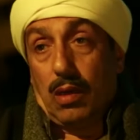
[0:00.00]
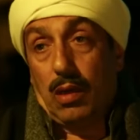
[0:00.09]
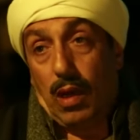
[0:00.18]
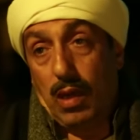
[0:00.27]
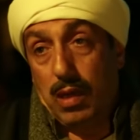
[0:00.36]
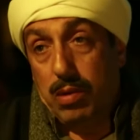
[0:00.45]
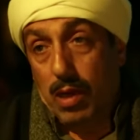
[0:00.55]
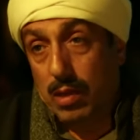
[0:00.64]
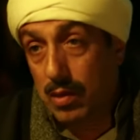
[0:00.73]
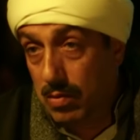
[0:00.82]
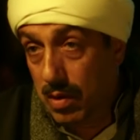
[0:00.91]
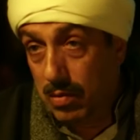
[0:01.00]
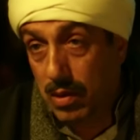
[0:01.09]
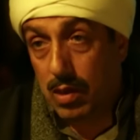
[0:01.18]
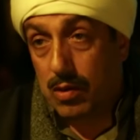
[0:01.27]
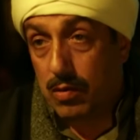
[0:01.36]
الحل بقى ان اقوم
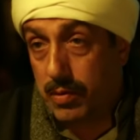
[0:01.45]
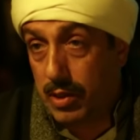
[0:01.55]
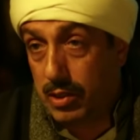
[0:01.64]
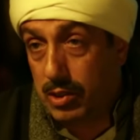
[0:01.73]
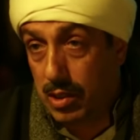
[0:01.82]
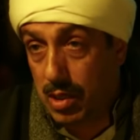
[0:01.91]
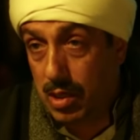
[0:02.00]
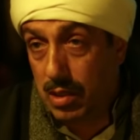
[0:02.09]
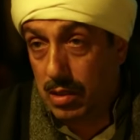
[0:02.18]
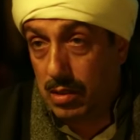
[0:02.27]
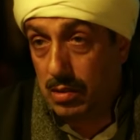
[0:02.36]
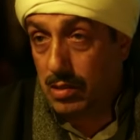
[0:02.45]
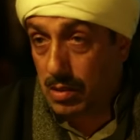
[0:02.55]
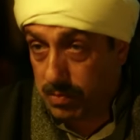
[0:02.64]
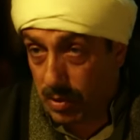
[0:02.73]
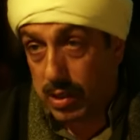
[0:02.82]
اعمل لك كوبايه شاي
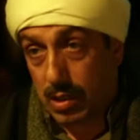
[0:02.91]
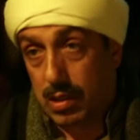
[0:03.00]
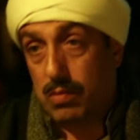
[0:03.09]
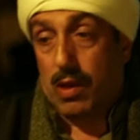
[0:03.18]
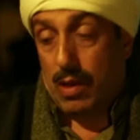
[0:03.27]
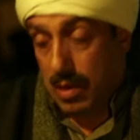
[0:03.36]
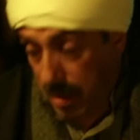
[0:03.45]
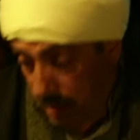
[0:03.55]
تظبط لك دماغك